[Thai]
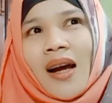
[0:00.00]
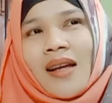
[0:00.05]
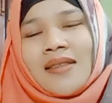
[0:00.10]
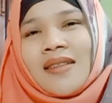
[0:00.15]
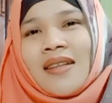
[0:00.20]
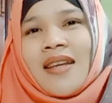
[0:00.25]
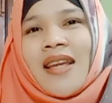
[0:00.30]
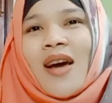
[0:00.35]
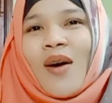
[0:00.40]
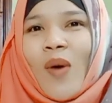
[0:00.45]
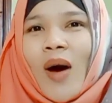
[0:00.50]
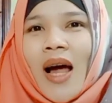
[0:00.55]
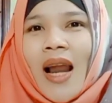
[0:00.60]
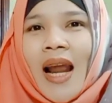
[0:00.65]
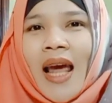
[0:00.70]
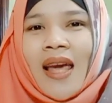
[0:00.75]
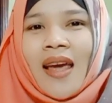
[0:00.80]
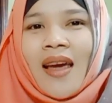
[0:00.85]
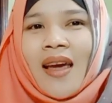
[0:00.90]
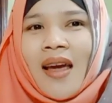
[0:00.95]
จะเรียกว่าอะไร
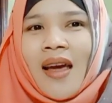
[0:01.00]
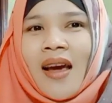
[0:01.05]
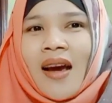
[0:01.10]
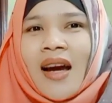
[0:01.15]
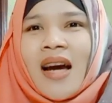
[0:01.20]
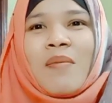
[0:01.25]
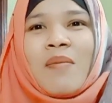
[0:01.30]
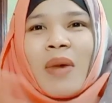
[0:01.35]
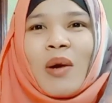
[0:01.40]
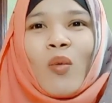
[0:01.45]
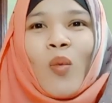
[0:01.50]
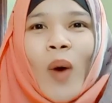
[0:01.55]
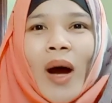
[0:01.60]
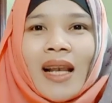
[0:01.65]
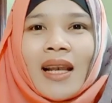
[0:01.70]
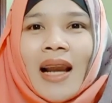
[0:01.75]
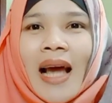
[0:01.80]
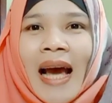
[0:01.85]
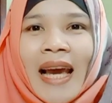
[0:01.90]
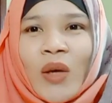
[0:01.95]
คือมันวัด
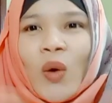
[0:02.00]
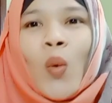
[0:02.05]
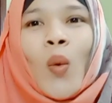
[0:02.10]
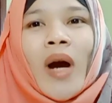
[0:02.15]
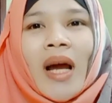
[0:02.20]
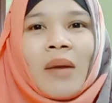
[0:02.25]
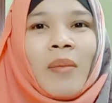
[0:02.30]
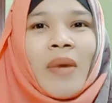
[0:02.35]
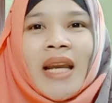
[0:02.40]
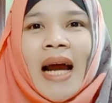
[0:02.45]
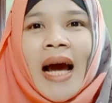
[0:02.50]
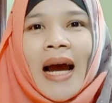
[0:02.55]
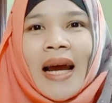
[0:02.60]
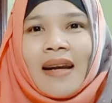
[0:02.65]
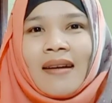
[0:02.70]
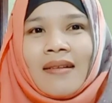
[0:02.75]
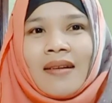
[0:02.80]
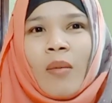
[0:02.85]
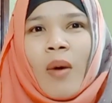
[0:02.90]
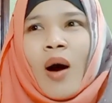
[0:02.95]
อายุกันไม่ได้
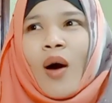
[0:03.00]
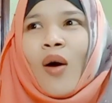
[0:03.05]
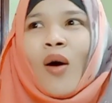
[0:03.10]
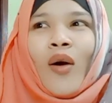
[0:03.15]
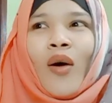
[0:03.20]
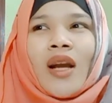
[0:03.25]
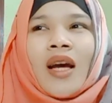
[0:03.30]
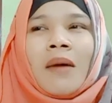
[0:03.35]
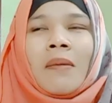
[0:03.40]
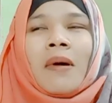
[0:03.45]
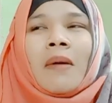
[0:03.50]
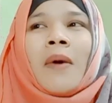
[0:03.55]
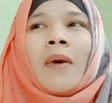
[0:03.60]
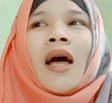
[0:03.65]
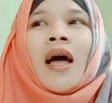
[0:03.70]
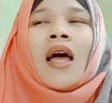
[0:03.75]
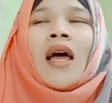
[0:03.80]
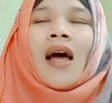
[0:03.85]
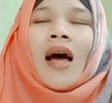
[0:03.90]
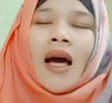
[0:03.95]
เลย บางคนก็แบบว่า
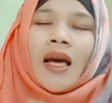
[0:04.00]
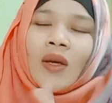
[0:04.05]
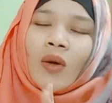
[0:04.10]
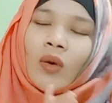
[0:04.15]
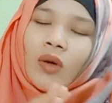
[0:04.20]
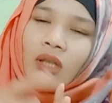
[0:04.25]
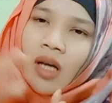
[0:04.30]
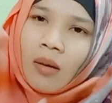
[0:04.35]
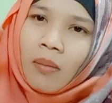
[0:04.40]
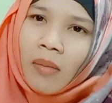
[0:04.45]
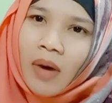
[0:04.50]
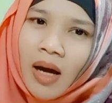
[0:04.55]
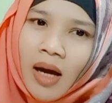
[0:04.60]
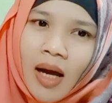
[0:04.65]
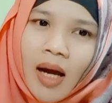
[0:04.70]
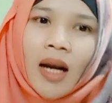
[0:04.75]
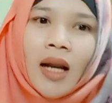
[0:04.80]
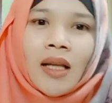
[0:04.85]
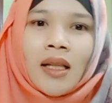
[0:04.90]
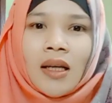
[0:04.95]
อายุเยอะมา
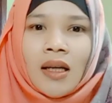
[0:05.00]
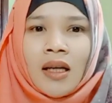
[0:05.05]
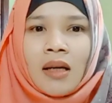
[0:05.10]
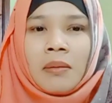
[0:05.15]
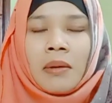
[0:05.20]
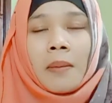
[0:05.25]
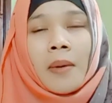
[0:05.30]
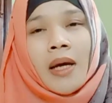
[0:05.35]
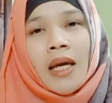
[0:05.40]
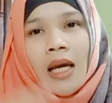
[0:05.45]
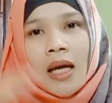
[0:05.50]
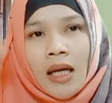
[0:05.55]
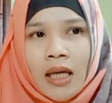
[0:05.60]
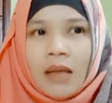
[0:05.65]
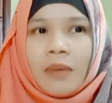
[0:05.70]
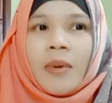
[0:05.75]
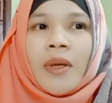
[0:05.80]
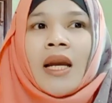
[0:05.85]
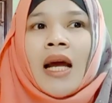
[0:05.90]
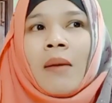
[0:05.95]
กแล้ว แต่คือแบบก็ยังคิด
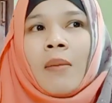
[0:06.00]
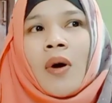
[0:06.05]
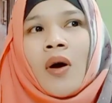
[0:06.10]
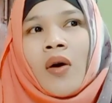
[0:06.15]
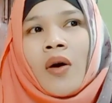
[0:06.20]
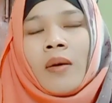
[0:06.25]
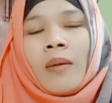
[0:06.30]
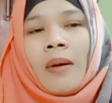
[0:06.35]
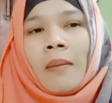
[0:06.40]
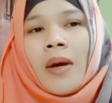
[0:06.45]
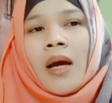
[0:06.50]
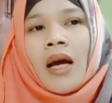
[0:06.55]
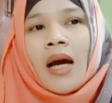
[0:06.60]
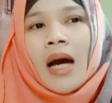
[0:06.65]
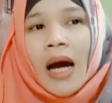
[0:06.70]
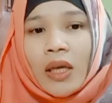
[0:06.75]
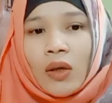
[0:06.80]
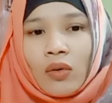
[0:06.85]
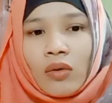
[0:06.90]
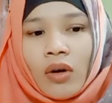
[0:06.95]
ไม่ได้บางคนแบบ
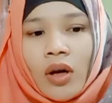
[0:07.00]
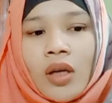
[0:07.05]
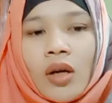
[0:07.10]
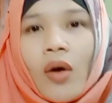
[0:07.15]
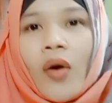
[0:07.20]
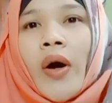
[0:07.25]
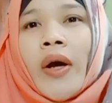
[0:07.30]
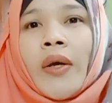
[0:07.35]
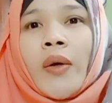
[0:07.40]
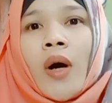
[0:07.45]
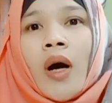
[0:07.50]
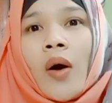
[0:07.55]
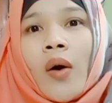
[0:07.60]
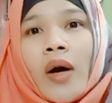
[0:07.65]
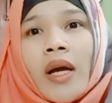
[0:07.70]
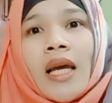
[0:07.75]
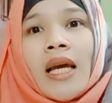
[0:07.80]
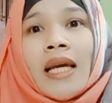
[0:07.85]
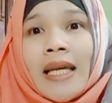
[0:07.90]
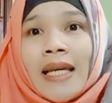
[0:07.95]
อายุน้อยๆ อยู่เขาก็
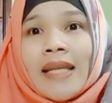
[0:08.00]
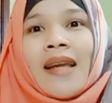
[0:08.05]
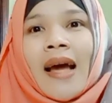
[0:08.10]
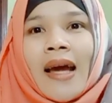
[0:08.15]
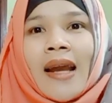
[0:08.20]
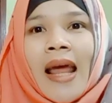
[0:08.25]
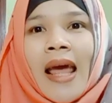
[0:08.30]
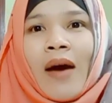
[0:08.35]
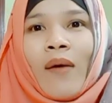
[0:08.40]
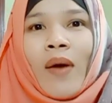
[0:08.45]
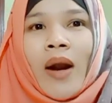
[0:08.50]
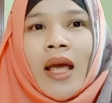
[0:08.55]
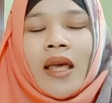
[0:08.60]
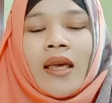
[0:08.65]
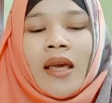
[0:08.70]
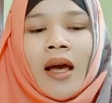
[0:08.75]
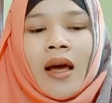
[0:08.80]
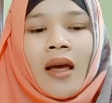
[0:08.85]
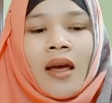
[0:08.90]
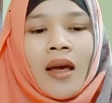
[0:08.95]
ยังคิดได้แล้วอะไรอย่าง
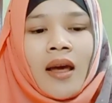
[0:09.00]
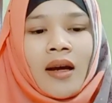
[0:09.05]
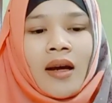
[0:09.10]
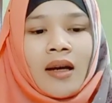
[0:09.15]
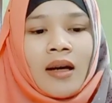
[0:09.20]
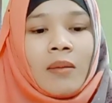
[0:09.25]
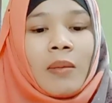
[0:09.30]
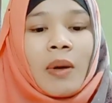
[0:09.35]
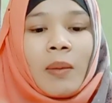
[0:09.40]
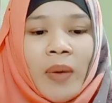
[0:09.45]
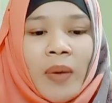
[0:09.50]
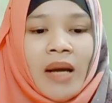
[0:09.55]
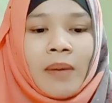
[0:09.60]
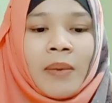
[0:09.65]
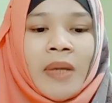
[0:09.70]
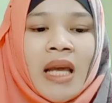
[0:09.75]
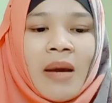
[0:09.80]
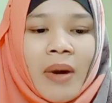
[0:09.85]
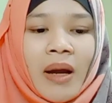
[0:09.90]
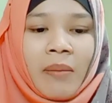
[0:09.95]
เงี้ย คือมันเปรียบ
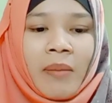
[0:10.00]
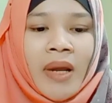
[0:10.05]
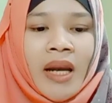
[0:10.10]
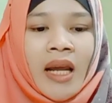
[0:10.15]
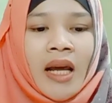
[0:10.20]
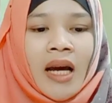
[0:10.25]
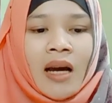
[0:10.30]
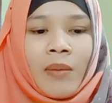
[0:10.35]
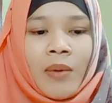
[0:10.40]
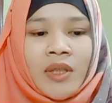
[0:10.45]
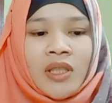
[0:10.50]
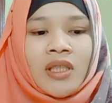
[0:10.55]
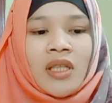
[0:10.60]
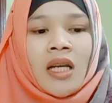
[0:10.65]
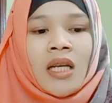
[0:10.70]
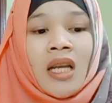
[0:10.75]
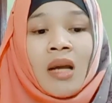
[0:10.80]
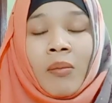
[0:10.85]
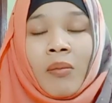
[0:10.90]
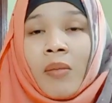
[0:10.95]
เทียบกันไม่ได้นะคะเพราะฉะนั้น
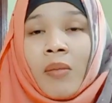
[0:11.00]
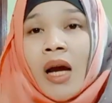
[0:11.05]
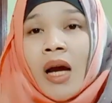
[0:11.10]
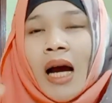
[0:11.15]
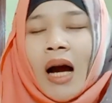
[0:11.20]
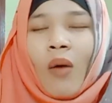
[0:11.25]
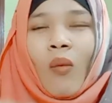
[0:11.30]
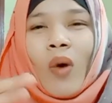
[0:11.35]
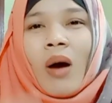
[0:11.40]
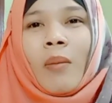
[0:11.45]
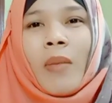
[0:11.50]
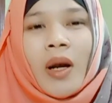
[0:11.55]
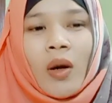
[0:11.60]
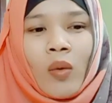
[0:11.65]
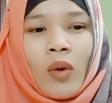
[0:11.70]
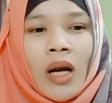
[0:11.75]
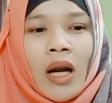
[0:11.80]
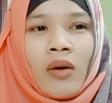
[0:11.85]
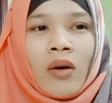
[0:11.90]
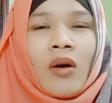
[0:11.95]
เนี่ยคำว่ามนุษ
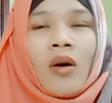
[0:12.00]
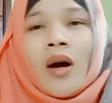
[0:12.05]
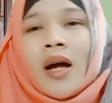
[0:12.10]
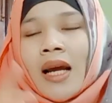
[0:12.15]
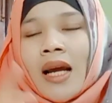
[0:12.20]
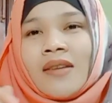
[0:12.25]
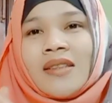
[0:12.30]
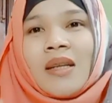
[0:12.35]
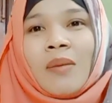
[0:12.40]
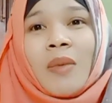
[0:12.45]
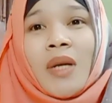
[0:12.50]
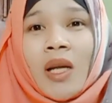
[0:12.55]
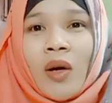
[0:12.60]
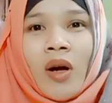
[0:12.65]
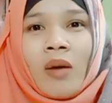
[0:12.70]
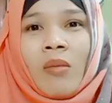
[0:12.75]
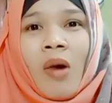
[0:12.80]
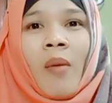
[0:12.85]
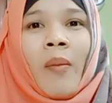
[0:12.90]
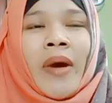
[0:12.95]
ย์เราเนาะขวัญเข้าใจเหมือนที่ขวั
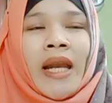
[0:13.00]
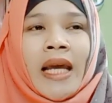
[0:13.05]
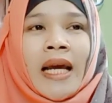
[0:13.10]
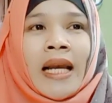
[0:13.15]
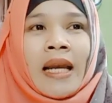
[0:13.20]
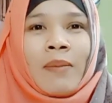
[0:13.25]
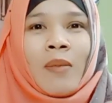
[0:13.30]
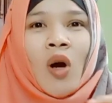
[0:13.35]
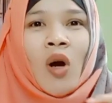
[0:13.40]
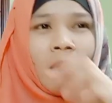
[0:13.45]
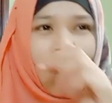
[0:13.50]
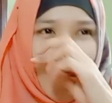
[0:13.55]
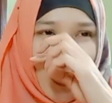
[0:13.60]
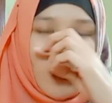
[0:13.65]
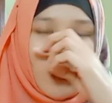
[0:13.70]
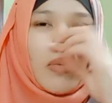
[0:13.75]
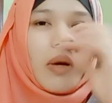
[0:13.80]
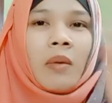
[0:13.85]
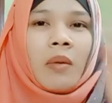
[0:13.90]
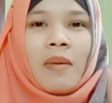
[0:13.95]
ญบอกไปในคลิปก่อนมนุษ
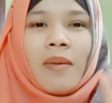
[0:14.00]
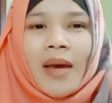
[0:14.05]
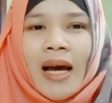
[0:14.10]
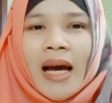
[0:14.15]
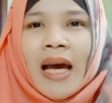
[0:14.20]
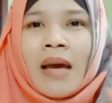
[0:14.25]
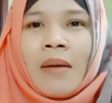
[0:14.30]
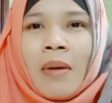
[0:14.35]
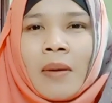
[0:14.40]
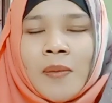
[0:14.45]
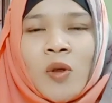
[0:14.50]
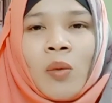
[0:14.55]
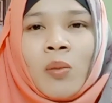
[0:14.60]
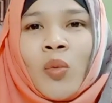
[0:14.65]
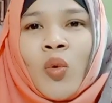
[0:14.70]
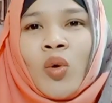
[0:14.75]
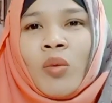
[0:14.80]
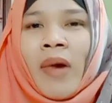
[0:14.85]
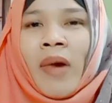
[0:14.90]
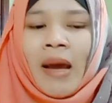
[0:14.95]
ย์มันไม่มีใครแบบสม
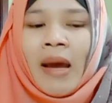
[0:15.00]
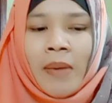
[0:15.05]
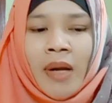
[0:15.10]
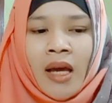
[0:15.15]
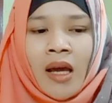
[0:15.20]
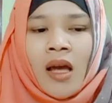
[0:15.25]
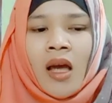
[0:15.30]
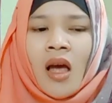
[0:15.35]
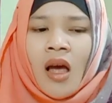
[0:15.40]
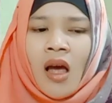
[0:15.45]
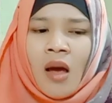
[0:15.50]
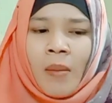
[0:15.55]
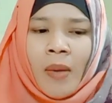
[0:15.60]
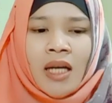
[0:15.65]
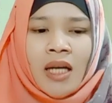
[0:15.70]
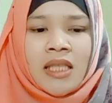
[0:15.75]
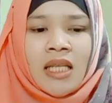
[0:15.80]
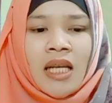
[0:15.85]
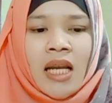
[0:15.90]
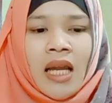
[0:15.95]
บูรณ์แบบนะเพ
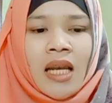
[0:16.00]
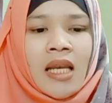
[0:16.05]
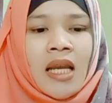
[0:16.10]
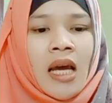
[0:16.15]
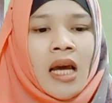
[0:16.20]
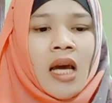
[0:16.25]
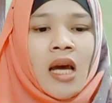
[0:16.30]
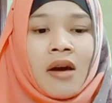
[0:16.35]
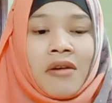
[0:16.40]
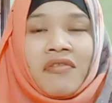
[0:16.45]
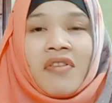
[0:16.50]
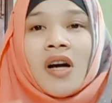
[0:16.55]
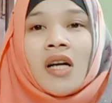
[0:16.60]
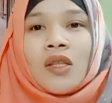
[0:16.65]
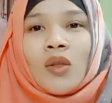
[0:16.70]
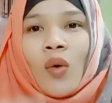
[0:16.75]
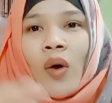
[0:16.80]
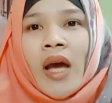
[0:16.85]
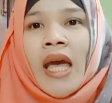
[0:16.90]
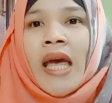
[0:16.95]
ราะฉะนั้นเนี่ยฝึก
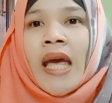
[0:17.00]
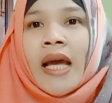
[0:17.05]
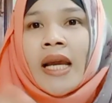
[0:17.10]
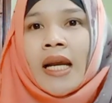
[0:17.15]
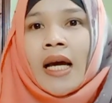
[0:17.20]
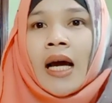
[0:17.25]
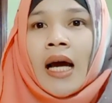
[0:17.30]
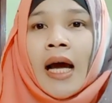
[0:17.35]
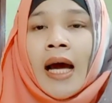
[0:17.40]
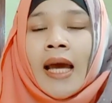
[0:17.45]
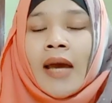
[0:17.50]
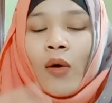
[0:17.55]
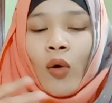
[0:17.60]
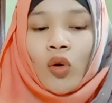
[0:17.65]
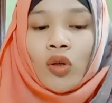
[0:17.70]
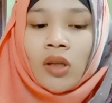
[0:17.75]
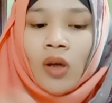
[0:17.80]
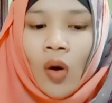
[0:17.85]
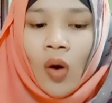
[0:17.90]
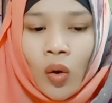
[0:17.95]
ตัวเองนะคะให้อด
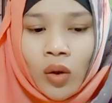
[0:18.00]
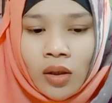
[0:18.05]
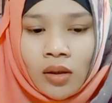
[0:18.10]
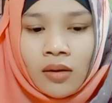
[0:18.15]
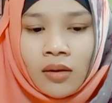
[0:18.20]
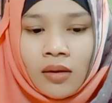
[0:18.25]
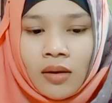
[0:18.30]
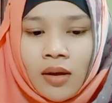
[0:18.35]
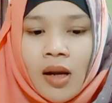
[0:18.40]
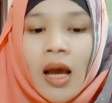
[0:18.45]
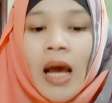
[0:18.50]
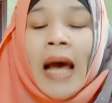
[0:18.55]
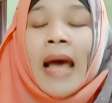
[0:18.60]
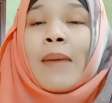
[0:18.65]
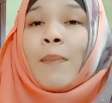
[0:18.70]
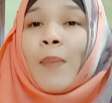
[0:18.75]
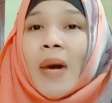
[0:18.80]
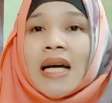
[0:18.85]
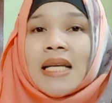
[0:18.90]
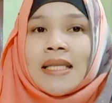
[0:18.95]
ทน ให้
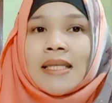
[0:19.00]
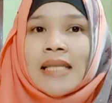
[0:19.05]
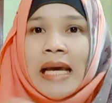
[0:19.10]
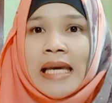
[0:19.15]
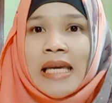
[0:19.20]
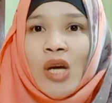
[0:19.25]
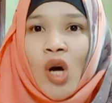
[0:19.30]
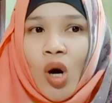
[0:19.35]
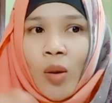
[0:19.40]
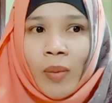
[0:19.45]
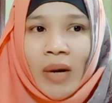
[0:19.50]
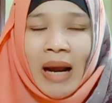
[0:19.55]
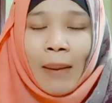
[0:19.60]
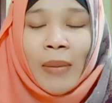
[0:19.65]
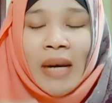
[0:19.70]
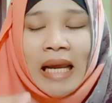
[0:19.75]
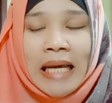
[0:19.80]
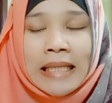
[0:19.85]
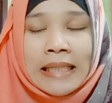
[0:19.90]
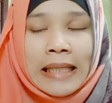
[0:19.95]
เปิดใจยอมรับ
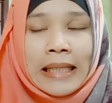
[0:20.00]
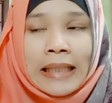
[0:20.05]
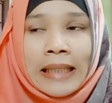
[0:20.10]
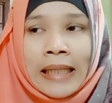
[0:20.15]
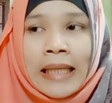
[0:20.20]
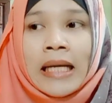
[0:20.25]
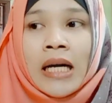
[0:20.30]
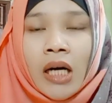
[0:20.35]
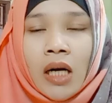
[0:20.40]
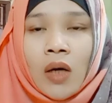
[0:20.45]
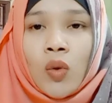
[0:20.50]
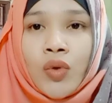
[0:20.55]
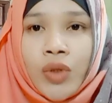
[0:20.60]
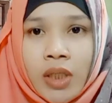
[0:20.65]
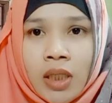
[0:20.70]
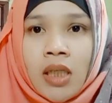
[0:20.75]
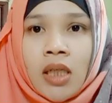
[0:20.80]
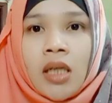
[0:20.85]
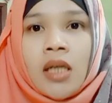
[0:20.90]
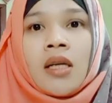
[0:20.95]
ในสิ่งที่เราเจ
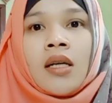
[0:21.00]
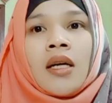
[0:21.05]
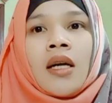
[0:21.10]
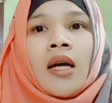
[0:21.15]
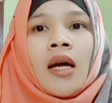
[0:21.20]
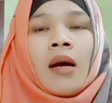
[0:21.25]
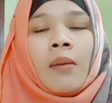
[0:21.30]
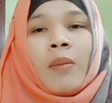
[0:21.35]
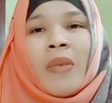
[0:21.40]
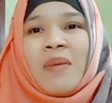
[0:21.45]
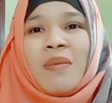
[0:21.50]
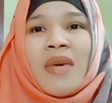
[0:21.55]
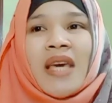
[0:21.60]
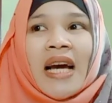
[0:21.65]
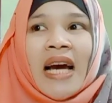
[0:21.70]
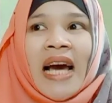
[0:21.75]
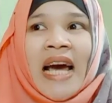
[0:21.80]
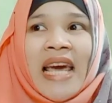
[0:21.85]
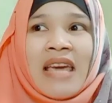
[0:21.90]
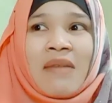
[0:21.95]
อ ไม่มี
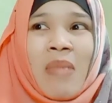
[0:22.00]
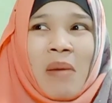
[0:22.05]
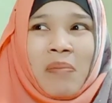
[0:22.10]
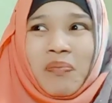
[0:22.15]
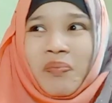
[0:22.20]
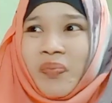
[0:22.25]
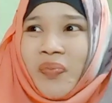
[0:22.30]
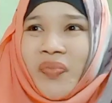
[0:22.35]
ใครแบบ